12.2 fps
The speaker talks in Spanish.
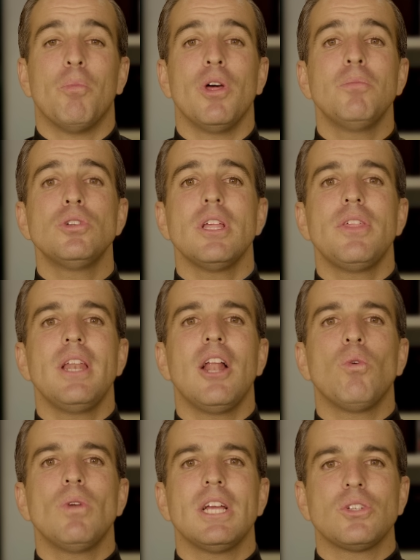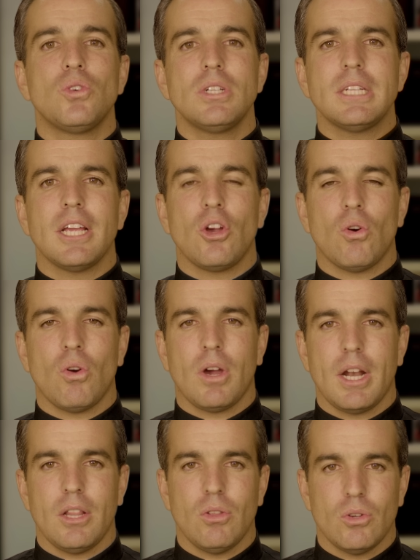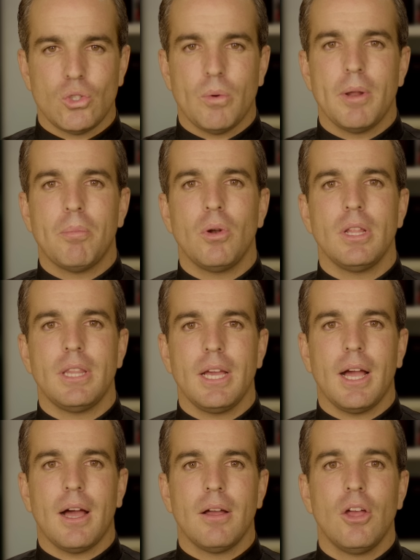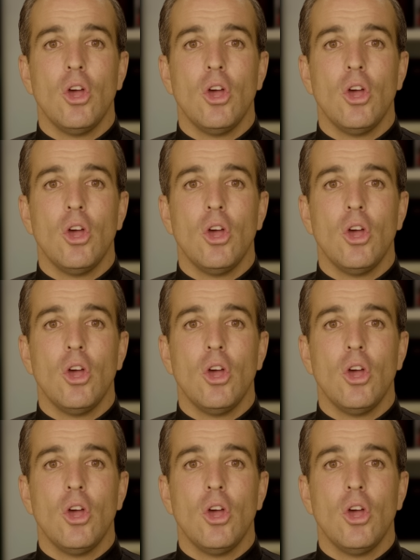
Podemos decir algunas cosas en concreto sobre política.